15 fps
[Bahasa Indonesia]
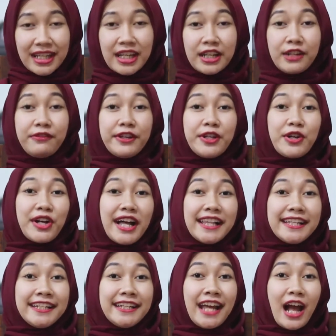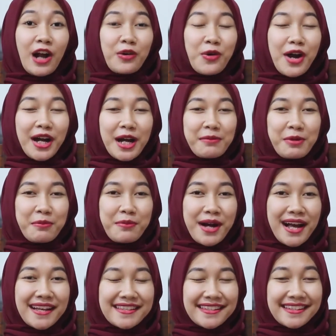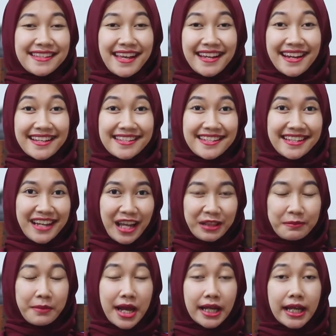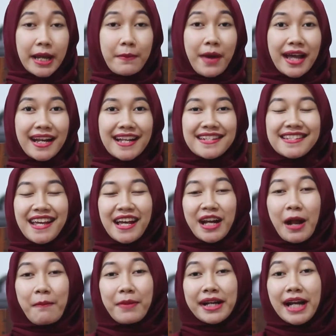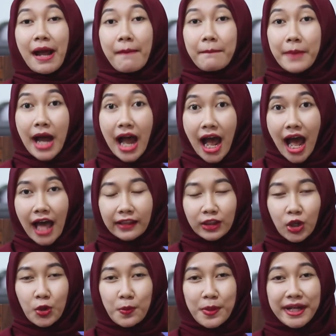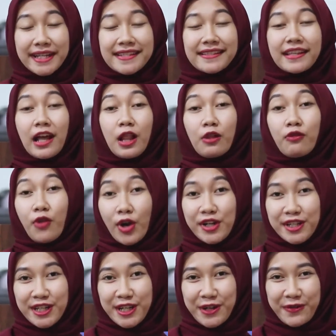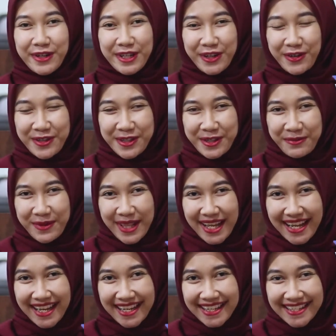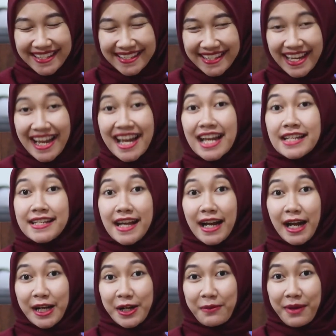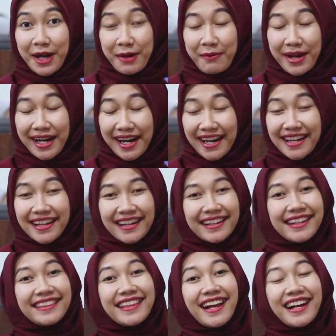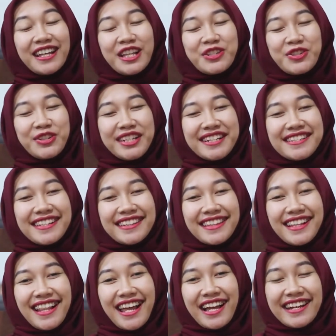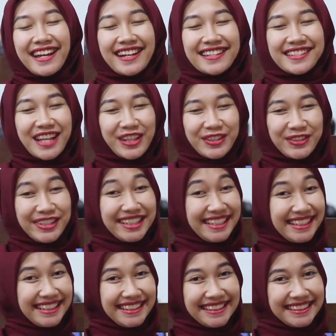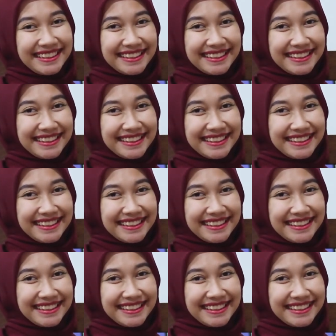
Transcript: Di video kali ini aku akan membahas secara singkat bagaimana cara menambah atau menginstal font di Windows 11. Jangan kemana-mana karena kita akan lanjutin setelah yang satu ini.